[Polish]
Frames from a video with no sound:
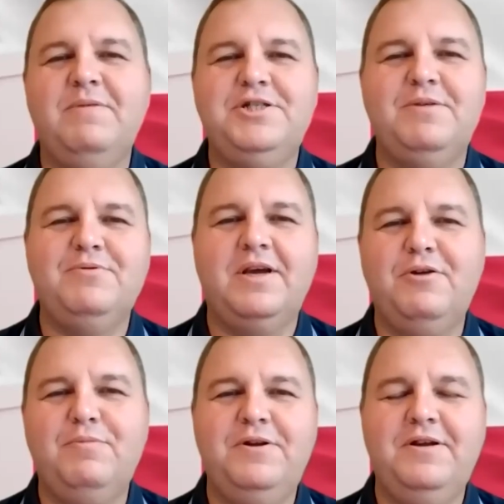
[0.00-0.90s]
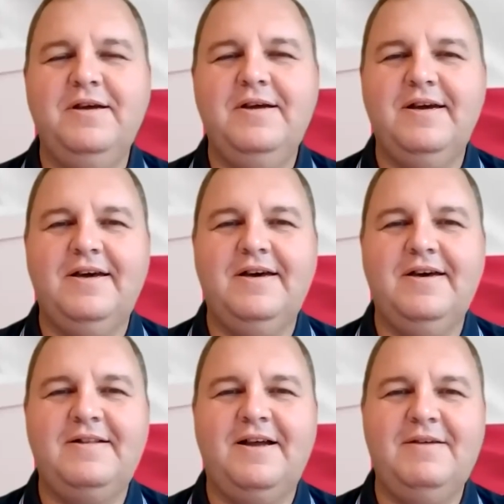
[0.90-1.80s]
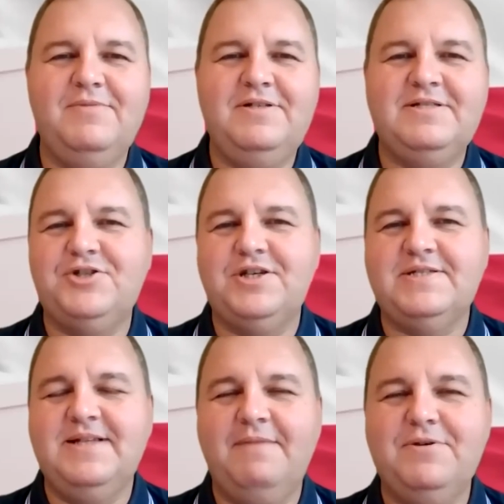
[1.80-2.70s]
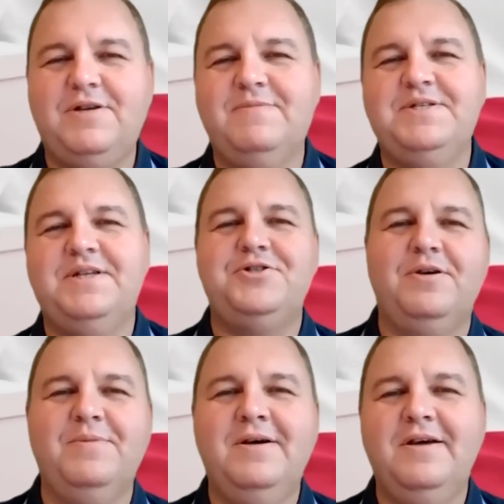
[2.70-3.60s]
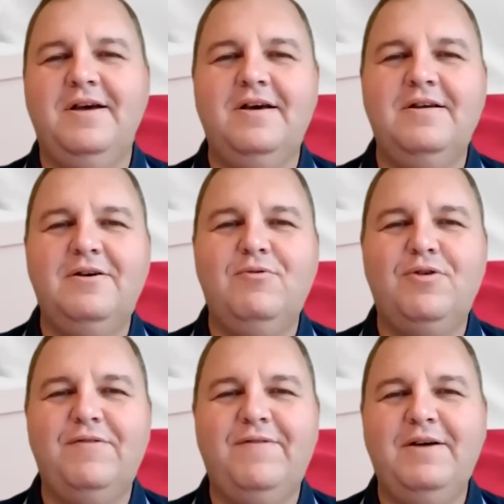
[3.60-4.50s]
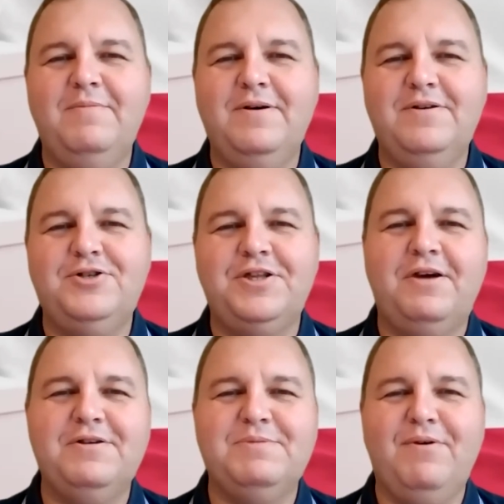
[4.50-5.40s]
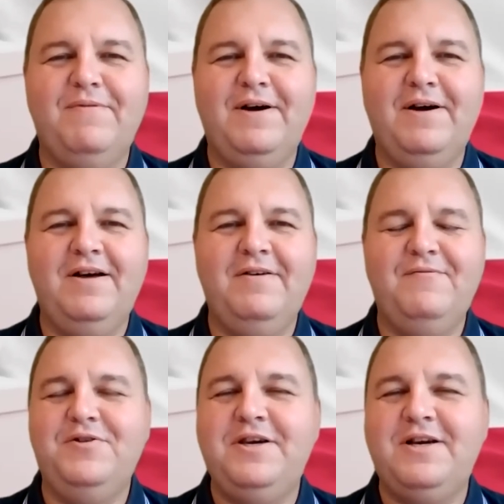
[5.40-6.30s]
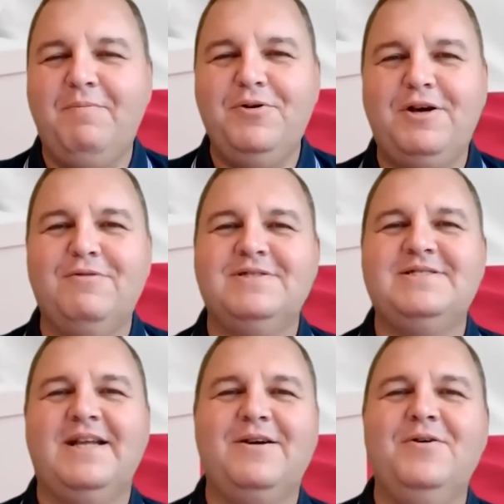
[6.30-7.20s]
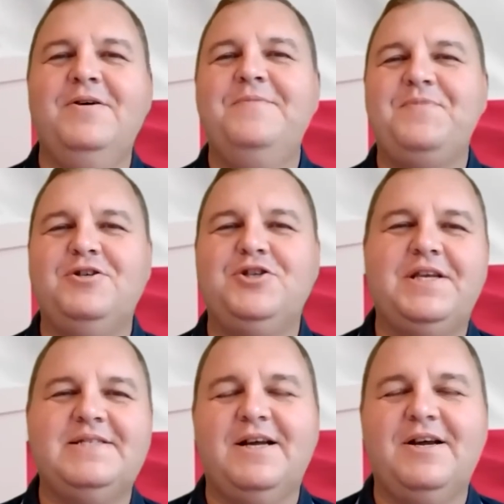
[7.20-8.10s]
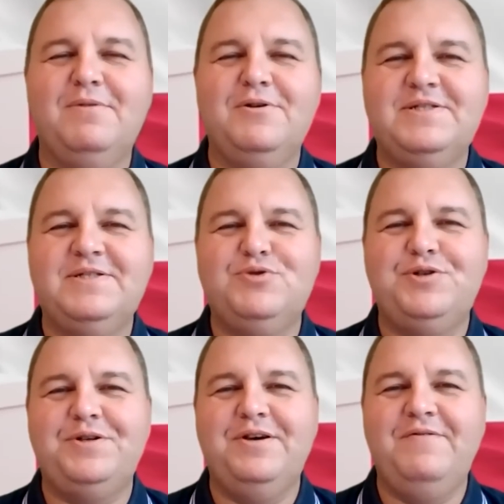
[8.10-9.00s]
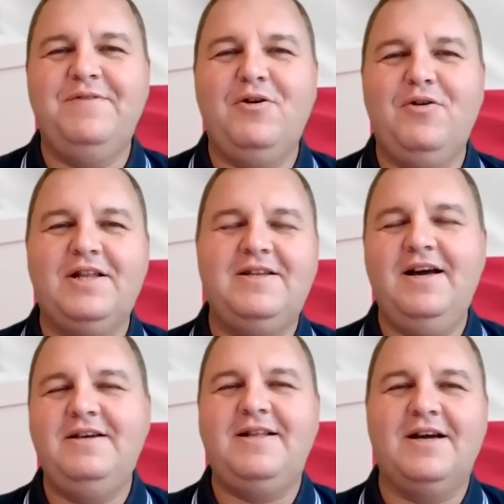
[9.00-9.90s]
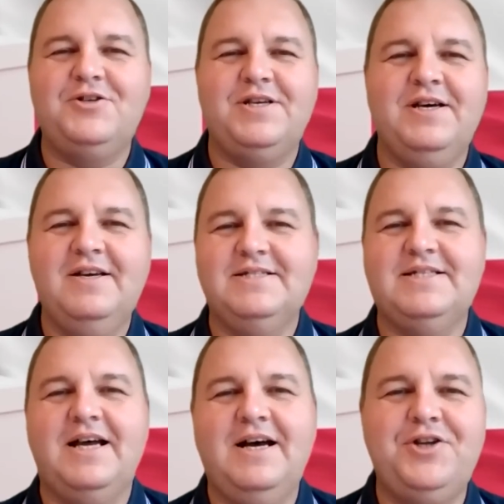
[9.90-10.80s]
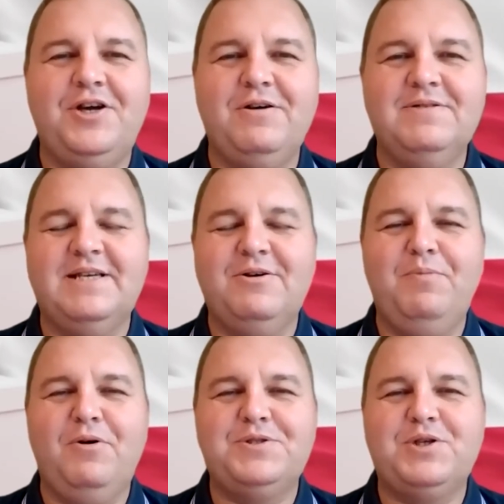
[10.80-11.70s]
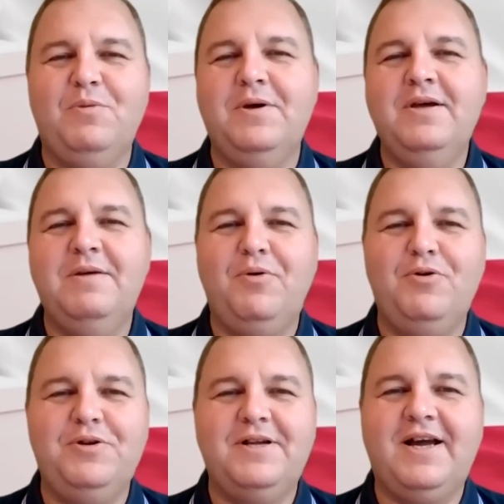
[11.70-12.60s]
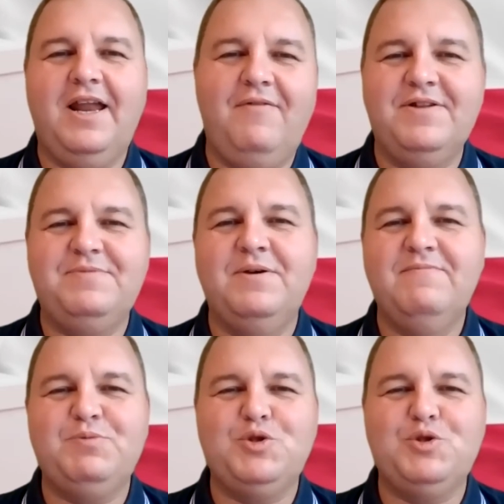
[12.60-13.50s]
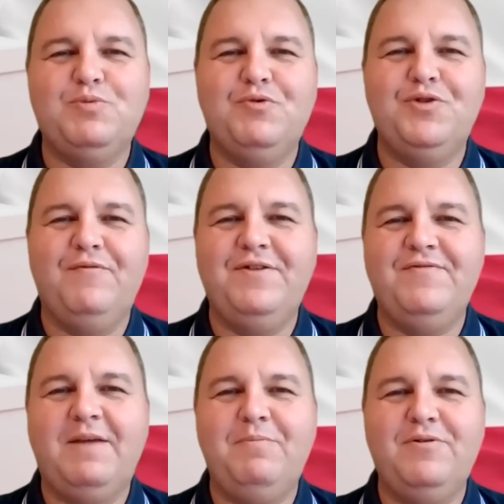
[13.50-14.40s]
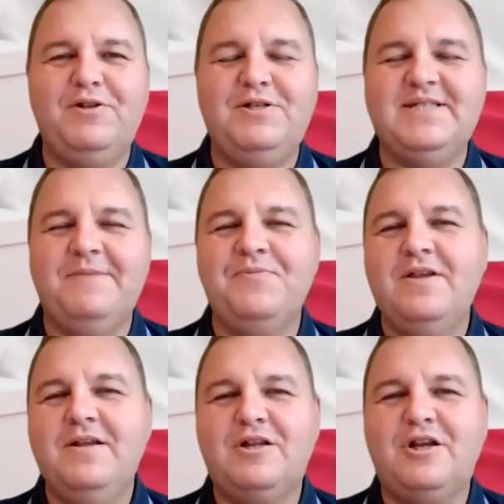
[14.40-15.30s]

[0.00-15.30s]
Państwo, nie będziemy tutaj robili e, tajemnicy, że znamy się zresztą. E, nie ukrywajmy, że ta rozmowa wynika poniekąd z tego, że ta znajomość jest już e, wieloletnia i także zahaczająca o polską politykę, a nawet w sposób gruntowny w tej polityce